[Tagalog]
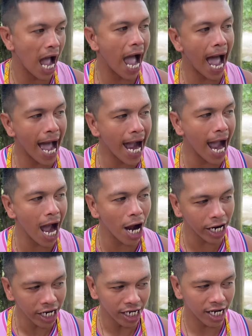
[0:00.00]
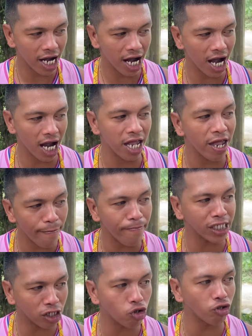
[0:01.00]
Anga ay.
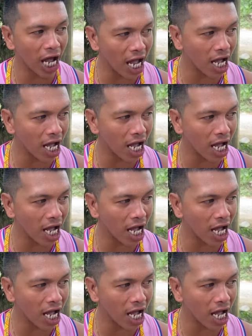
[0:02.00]
Ipit kuda.